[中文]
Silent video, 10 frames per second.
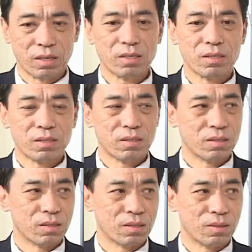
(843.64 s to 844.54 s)
哎，
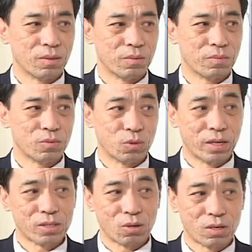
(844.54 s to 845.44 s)
呃，
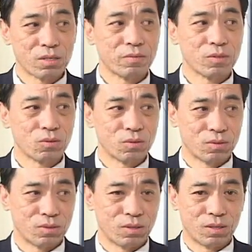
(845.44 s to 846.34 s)
原来走二十分
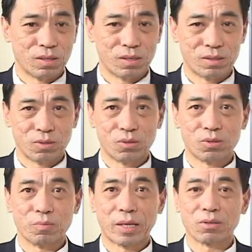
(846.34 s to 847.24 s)
钟，呃，就
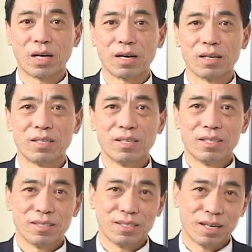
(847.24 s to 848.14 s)
就满头大汗，
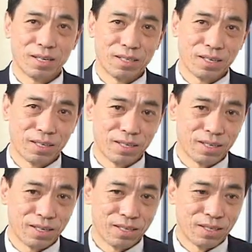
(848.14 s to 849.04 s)
现在可能可以
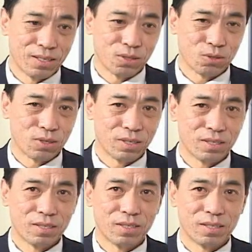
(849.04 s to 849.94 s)
呢，就说
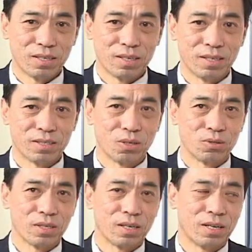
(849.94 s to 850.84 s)
呃，
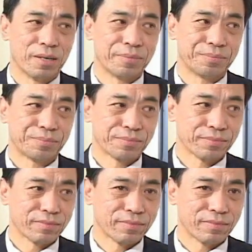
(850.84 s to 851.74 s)
走这个，
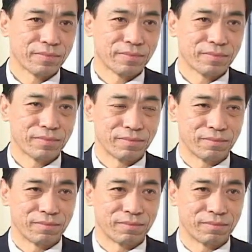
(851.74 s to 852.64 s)

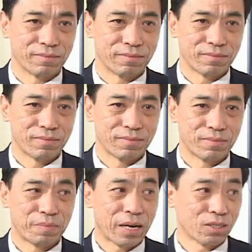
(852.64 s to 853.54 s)
嗯。
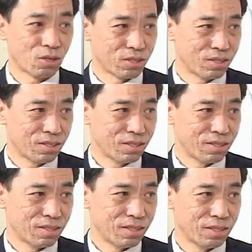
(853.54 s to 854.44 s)
半个小时，
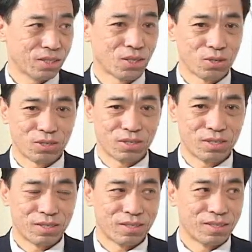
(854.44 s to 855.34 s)
一个小
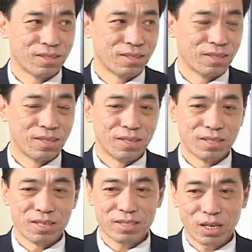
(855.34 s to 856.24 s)
时，
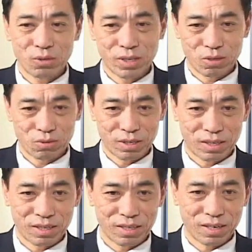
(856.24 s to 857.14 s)
但是下去演出也
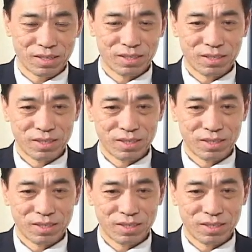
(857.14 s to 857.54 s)
可以了。